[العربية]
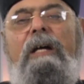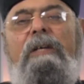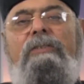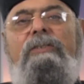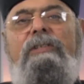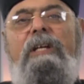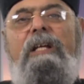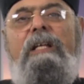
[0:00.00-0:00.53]

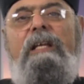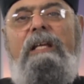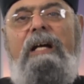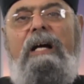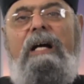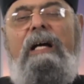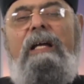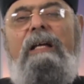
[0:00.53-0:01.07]

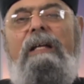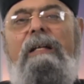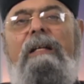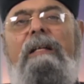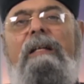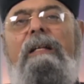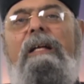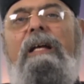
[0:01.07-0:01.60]
الشريعه
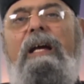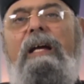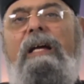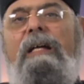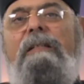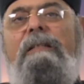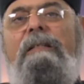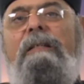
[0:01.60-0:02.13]
الى
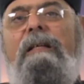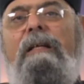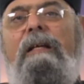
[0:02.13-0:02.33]
الالحاد